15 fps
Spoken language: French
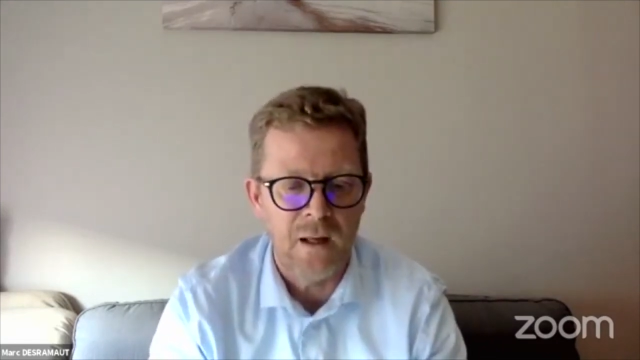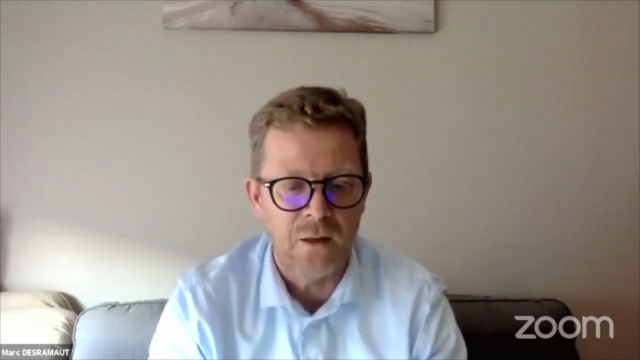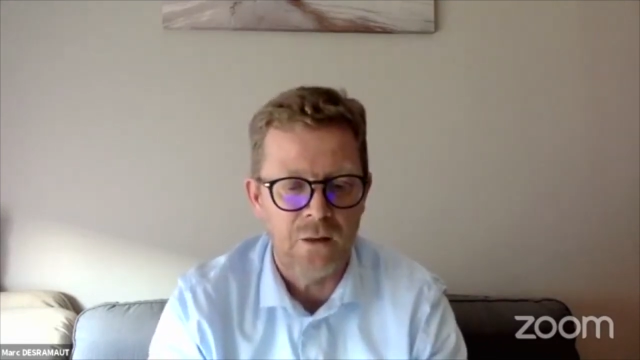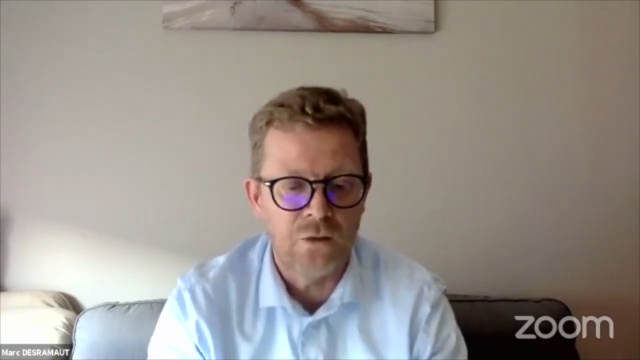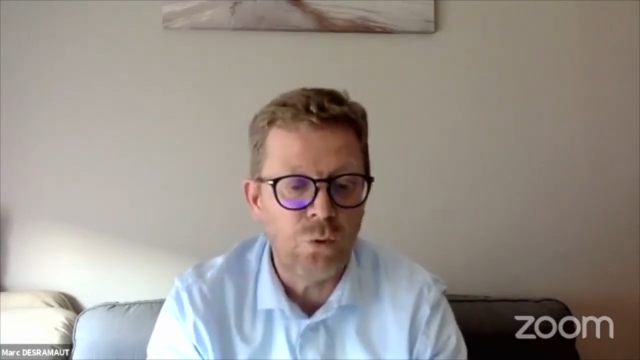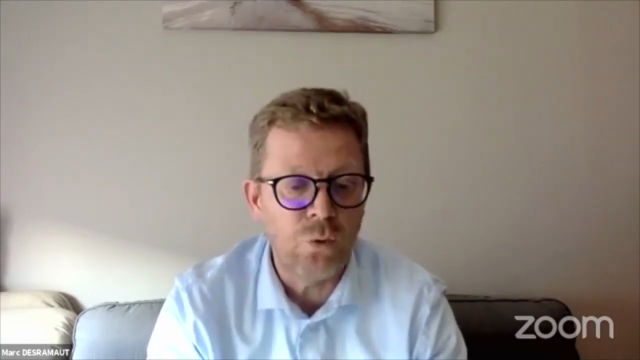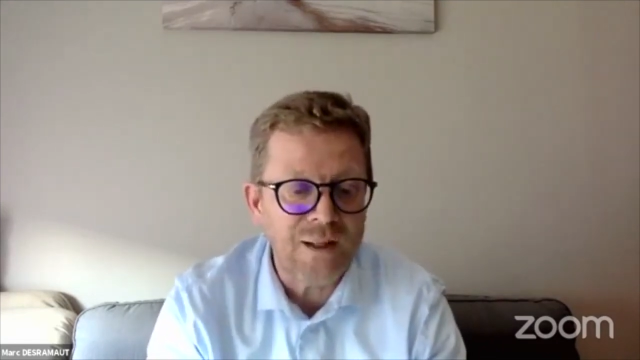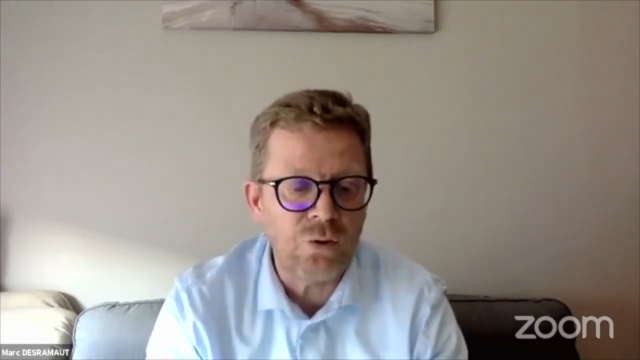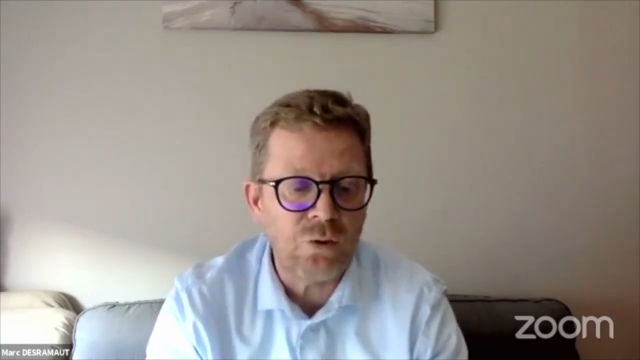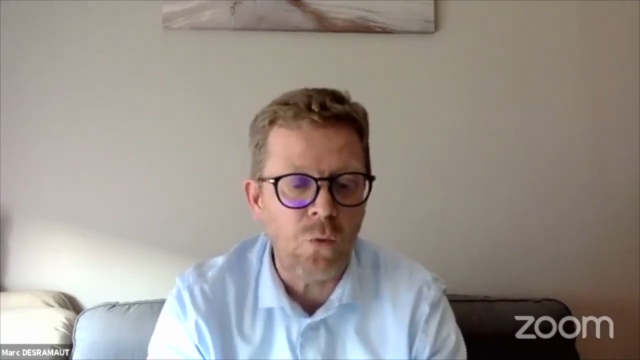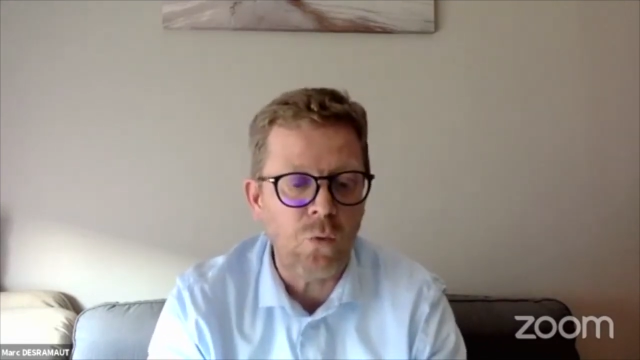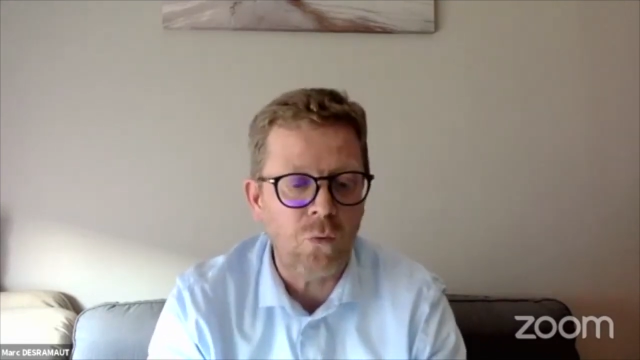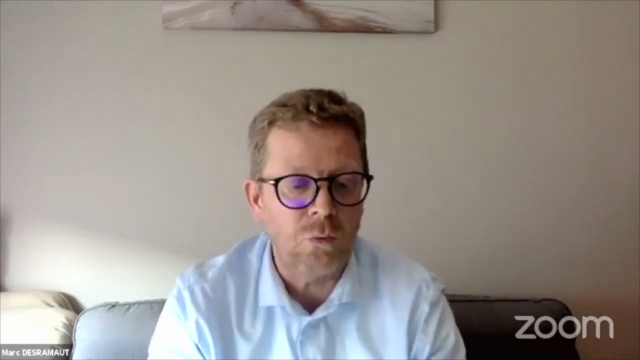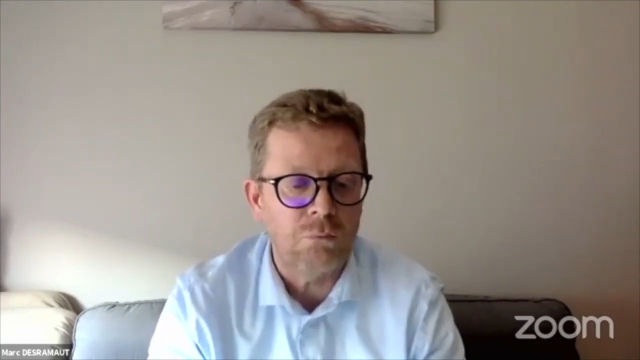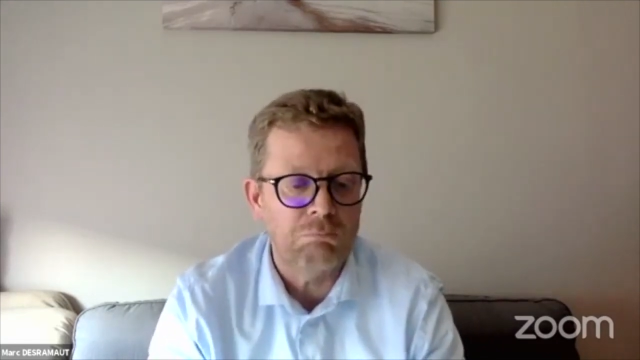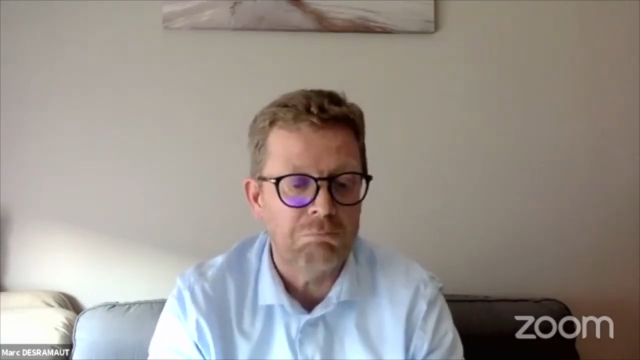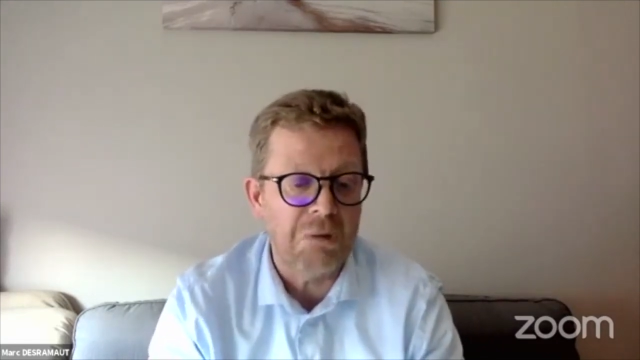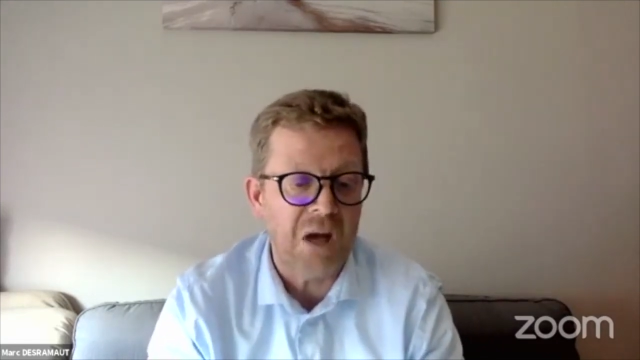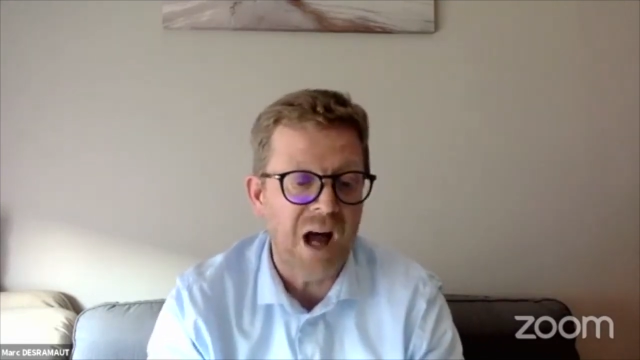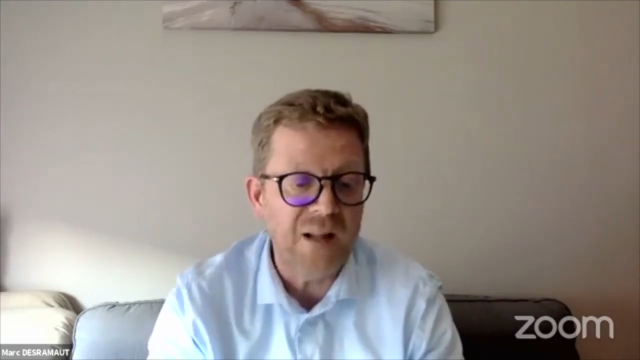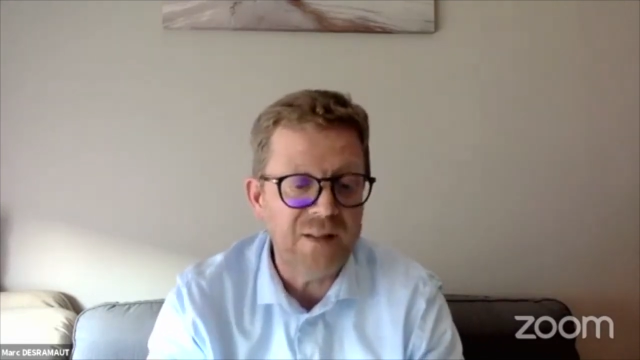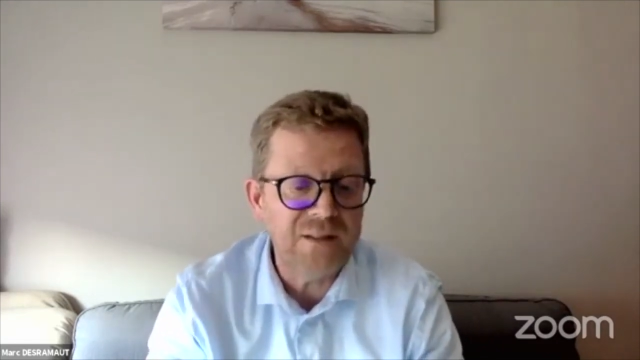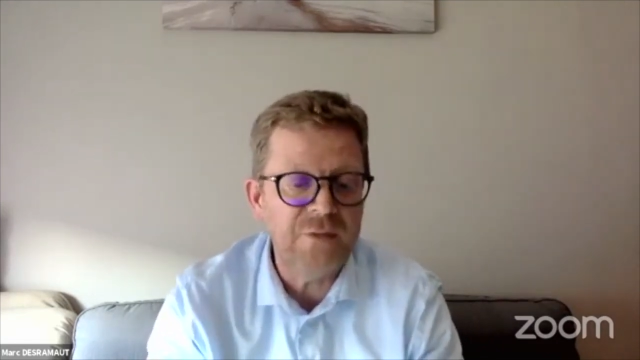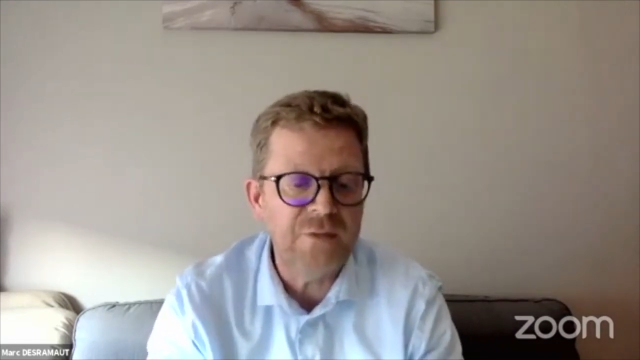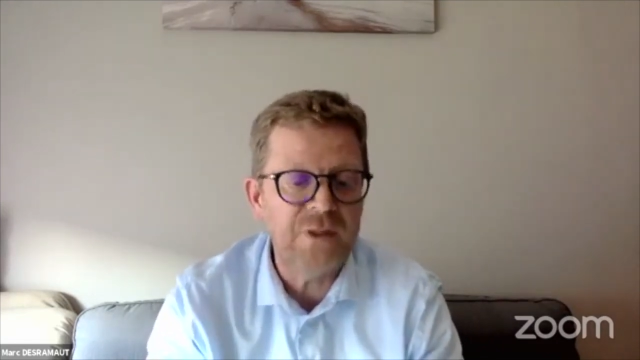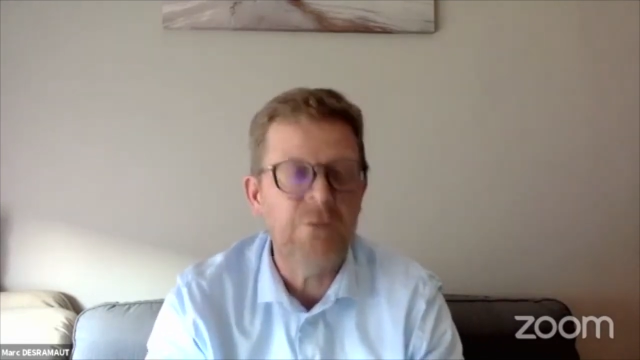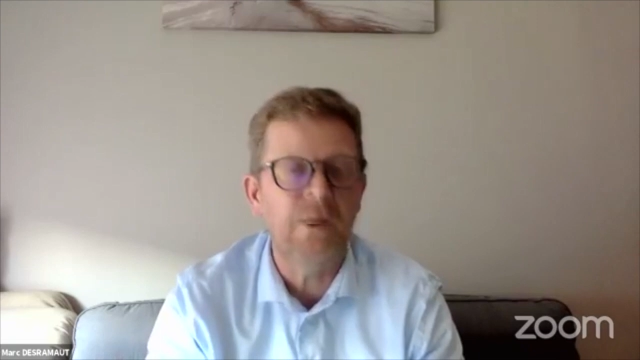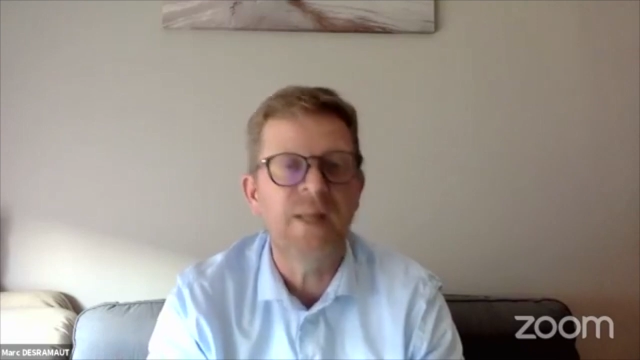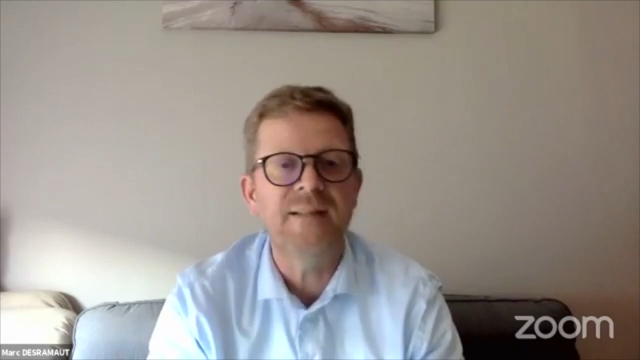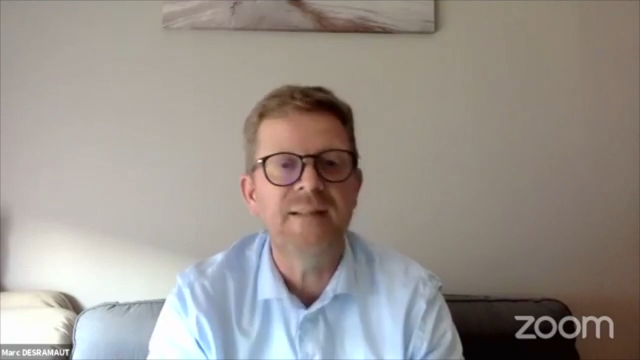Doit-on
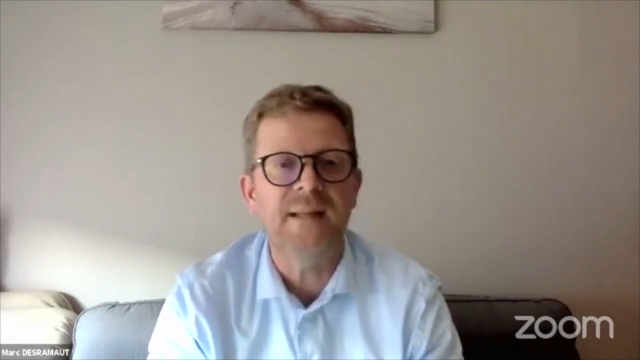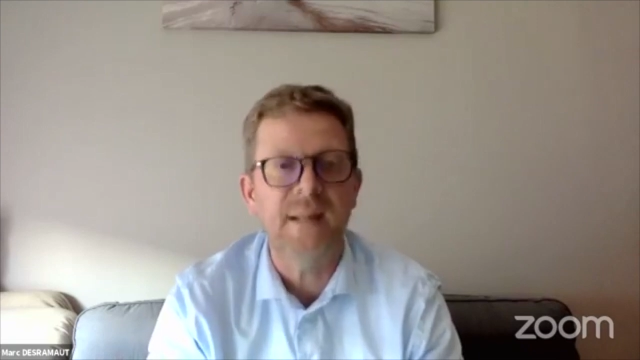individualiser